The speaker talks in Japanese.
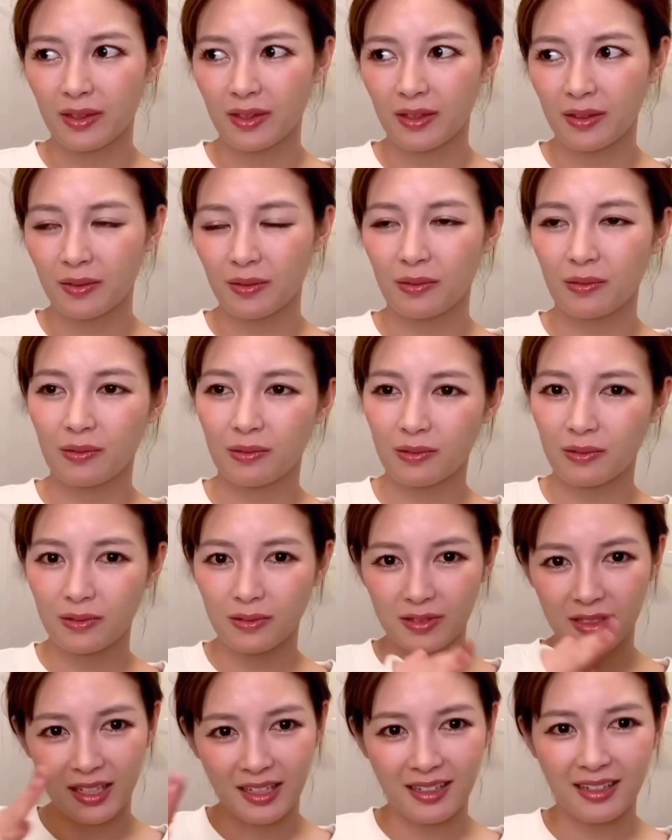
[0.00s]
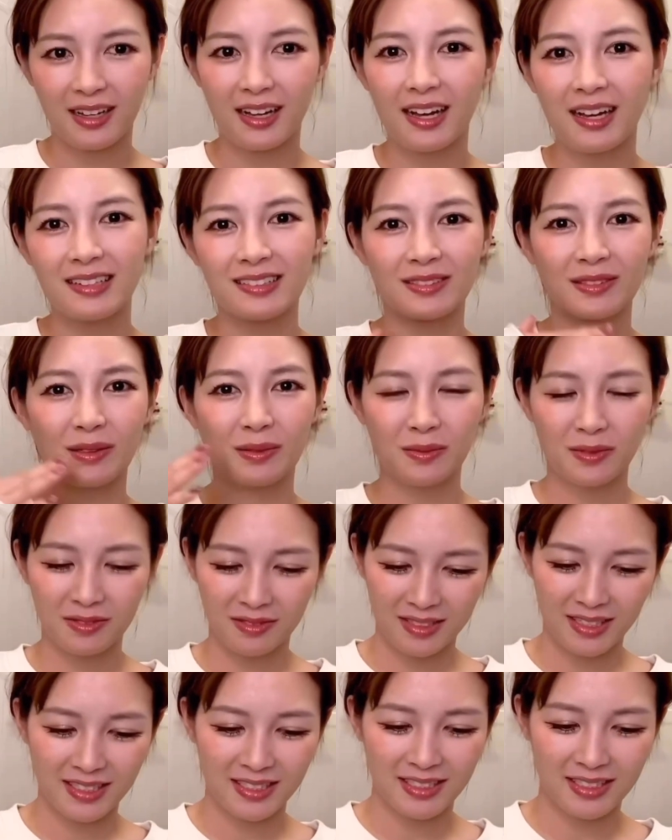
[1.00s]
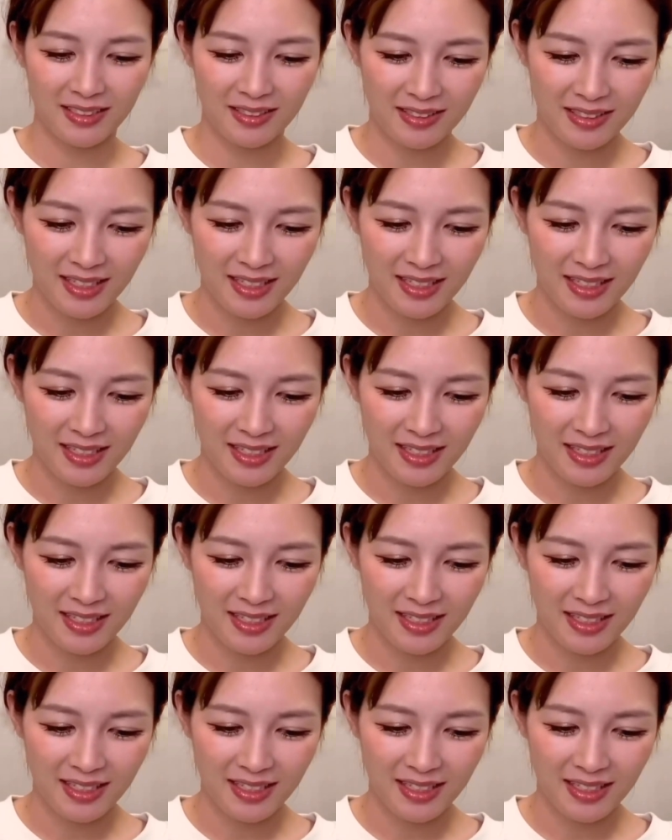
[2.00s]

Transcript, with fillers: うん、なんかあると思うんですよ。